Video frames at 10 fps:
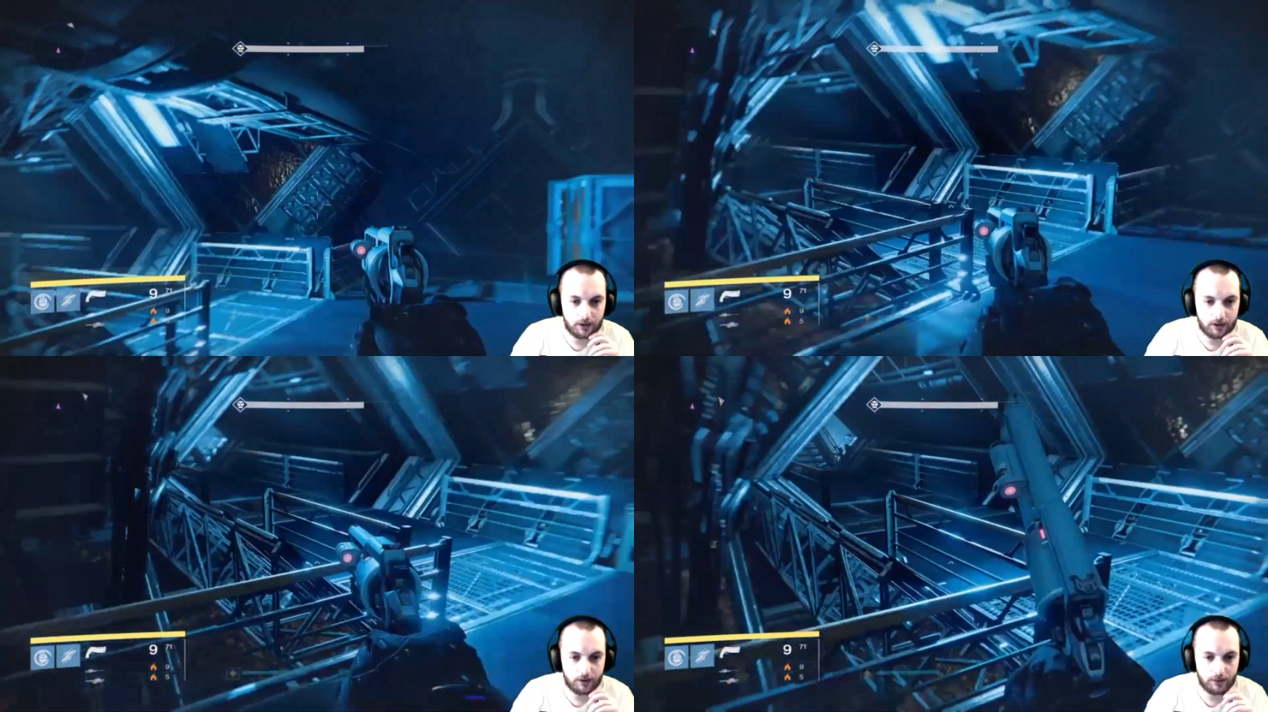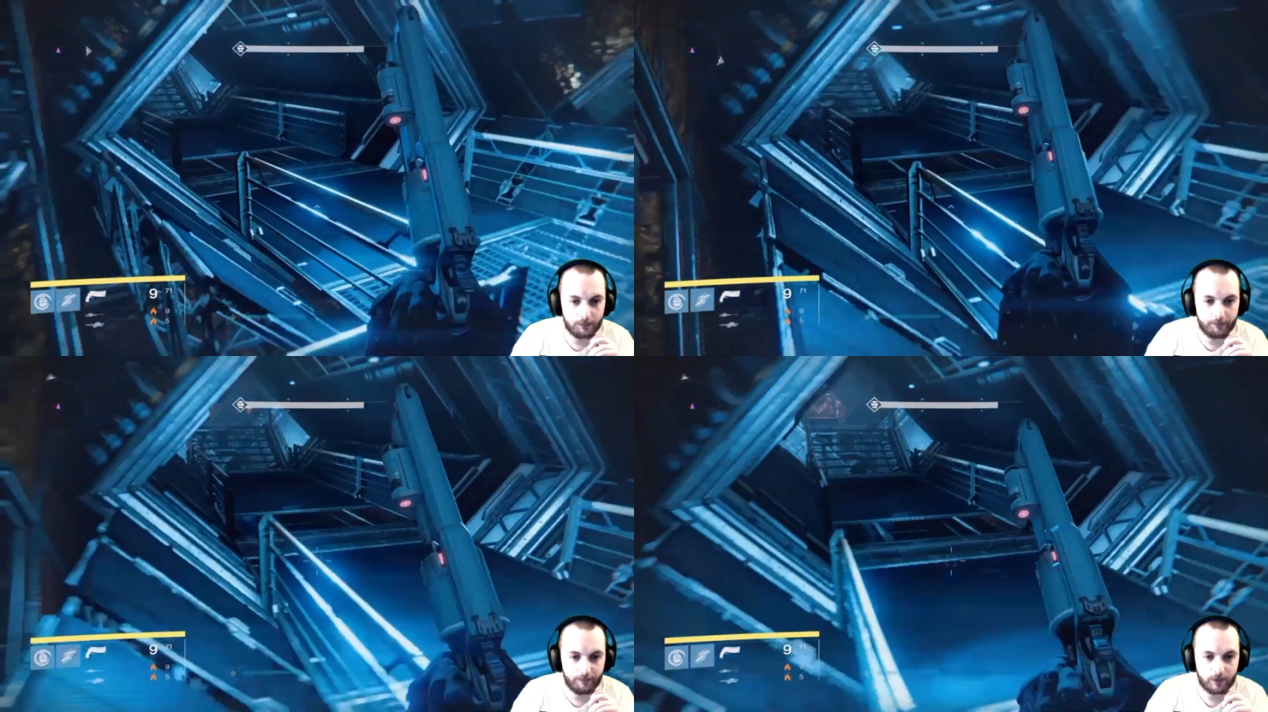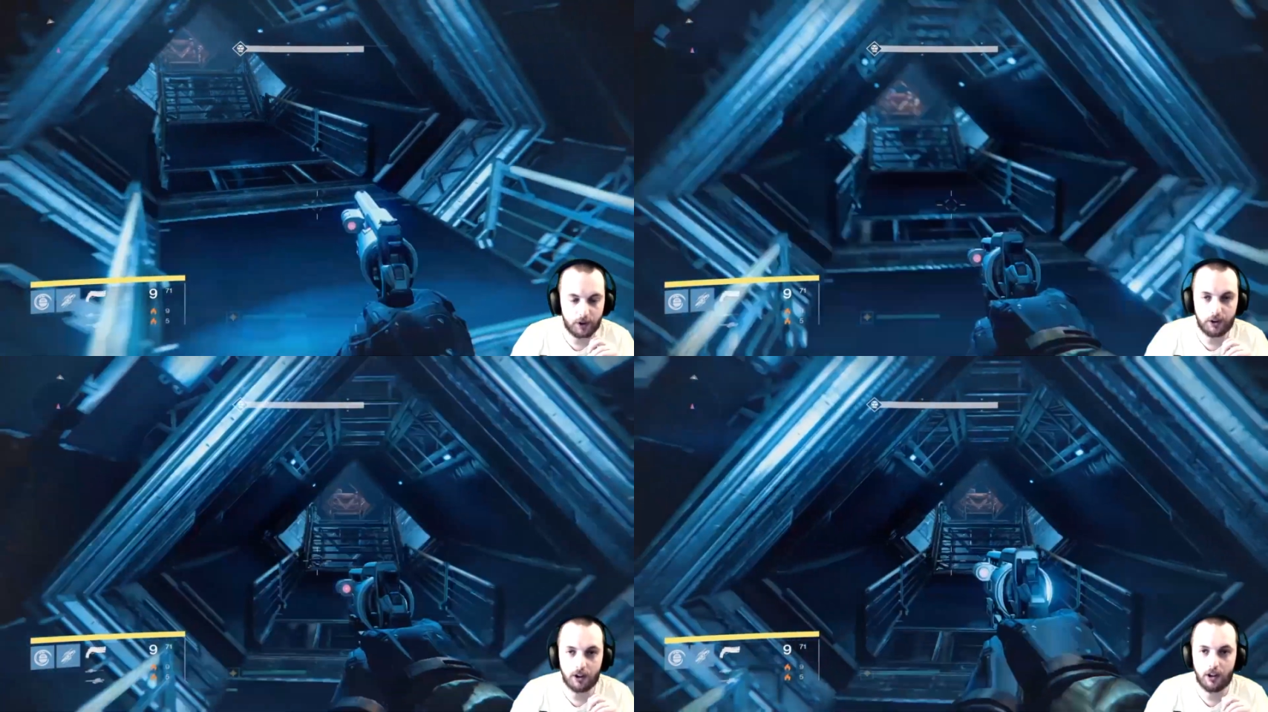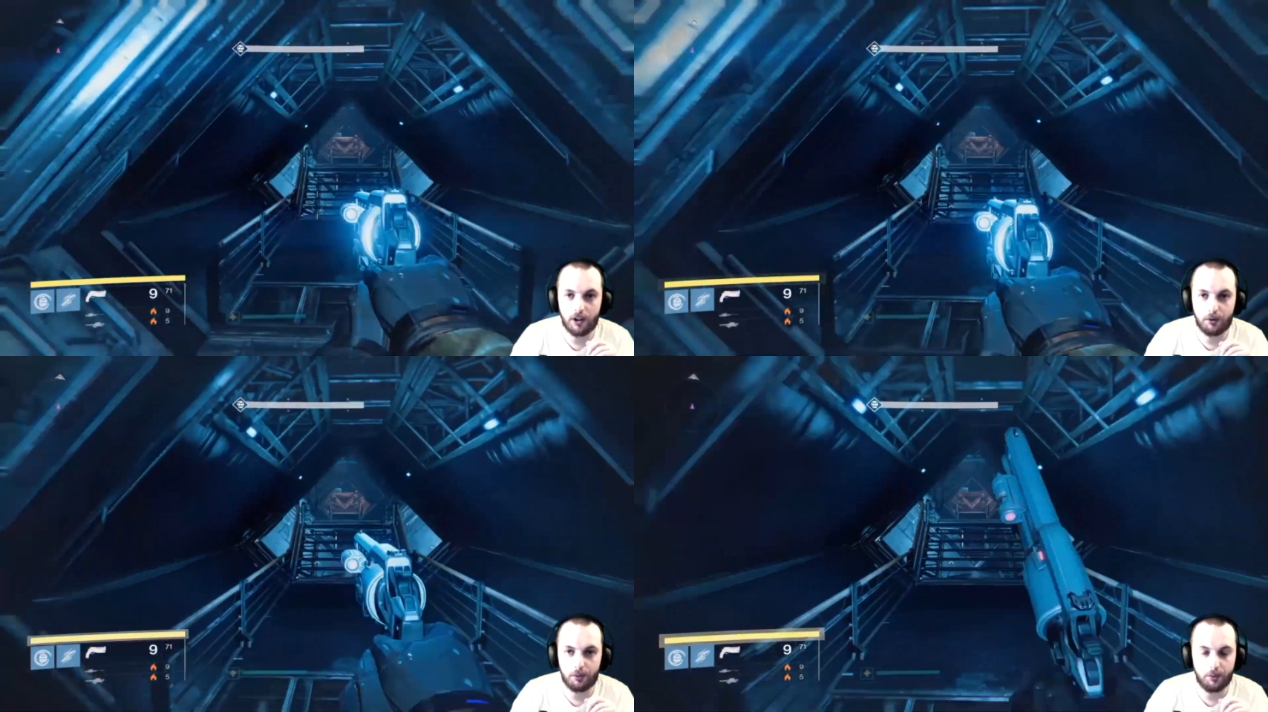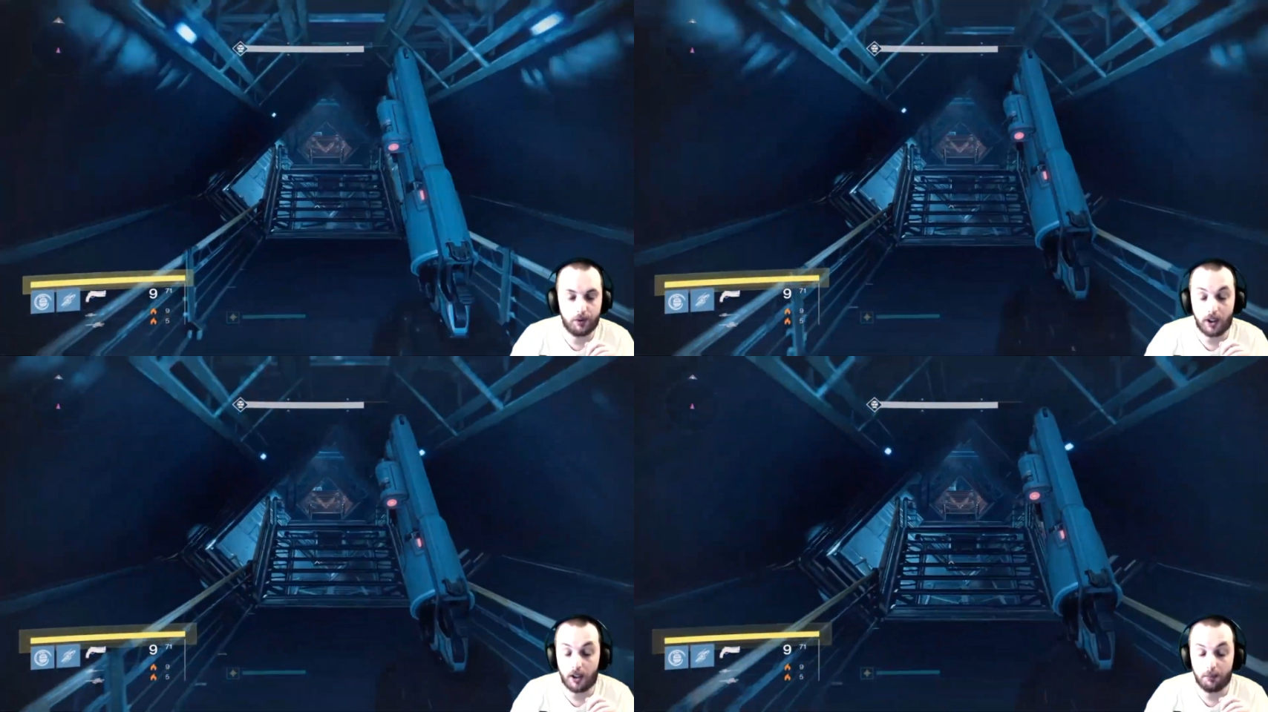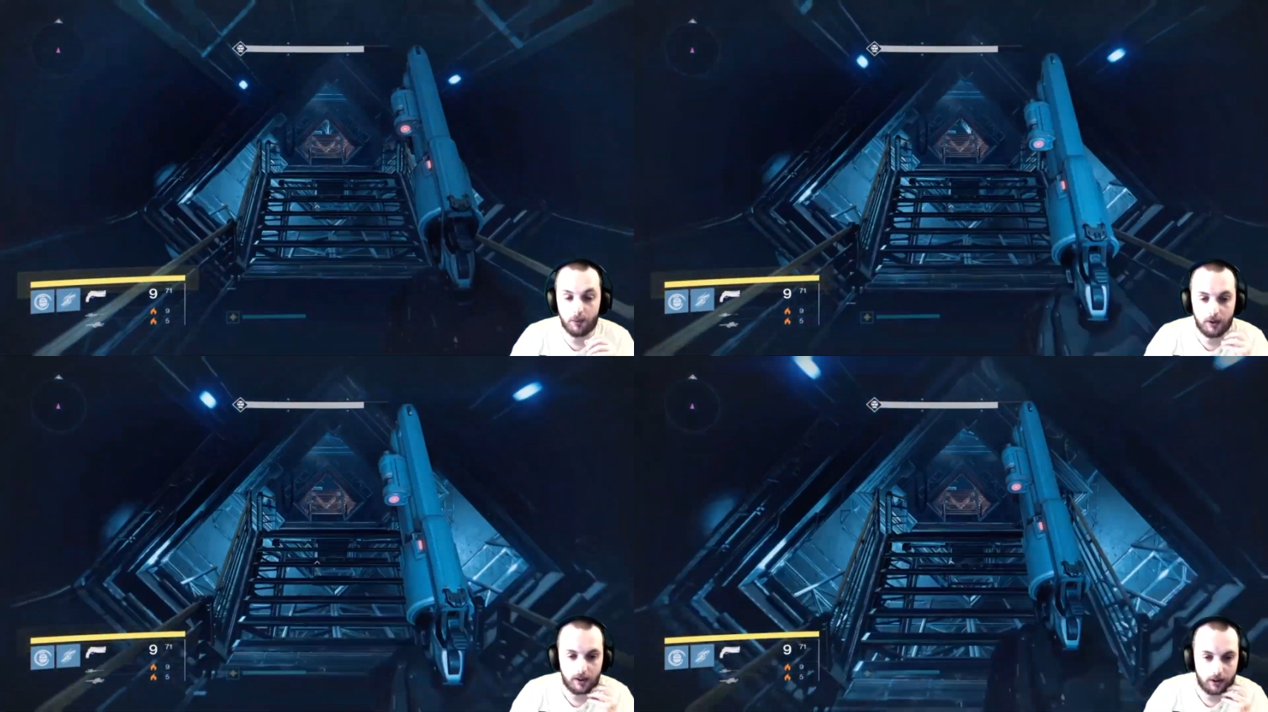euh, j'allais dire de la laitue carrément.